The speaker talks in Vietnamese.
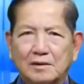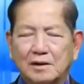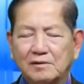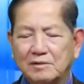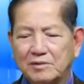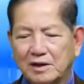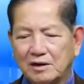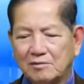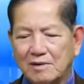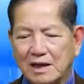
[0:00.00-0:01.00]
Thưa quý vị, một
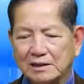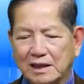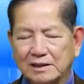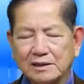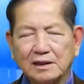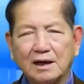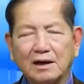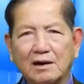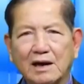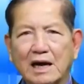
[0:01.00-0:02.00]
điều mà cả thế giới
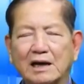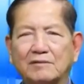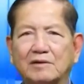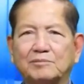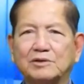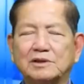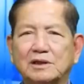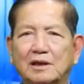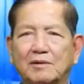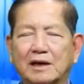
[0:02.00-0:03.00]
đang lo ngại là về
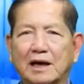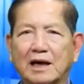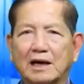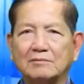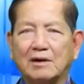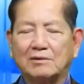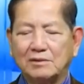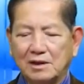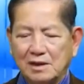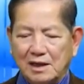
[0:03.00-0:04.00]
Putin là một kẻ khát
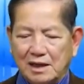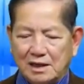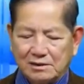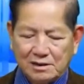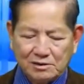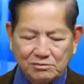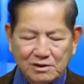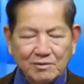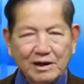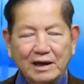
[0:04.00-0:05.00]
máu. Nói đúng
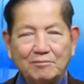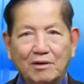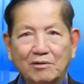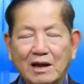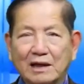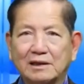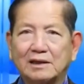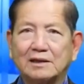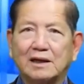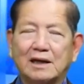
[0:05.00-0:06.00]
là một kẻ máu
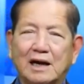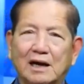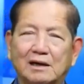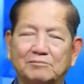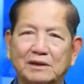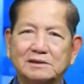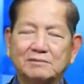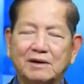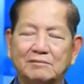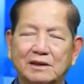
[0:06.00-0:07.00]
lạnh là bất chấp
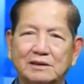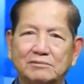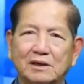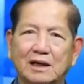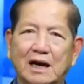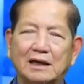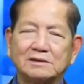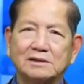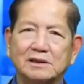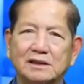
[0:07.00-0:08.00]
tất cả
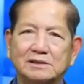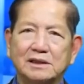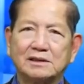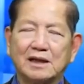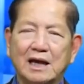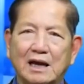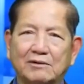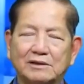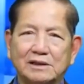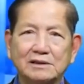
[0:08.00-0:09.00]
sự hy sinh thiệt hại
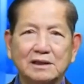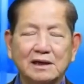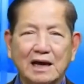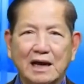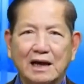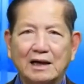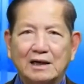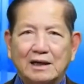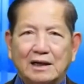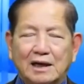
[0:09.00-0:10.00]
của chính dân Nga,
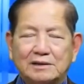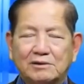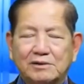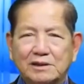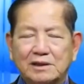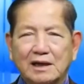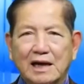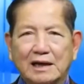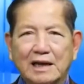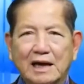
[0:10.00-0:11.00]
trong khi dân
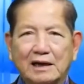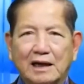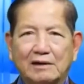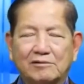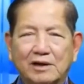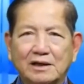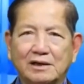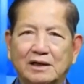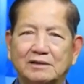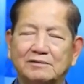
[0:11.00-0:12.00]
Nga đang là
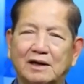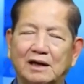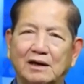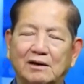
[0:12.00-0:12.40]
rên rỉ và